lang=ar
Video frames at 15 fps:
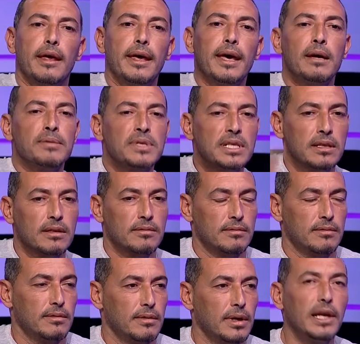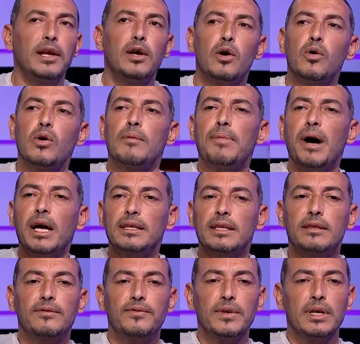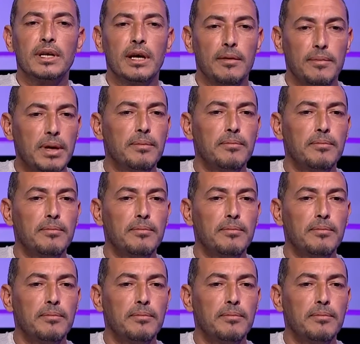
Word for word: امس اللي هو بعد دفينا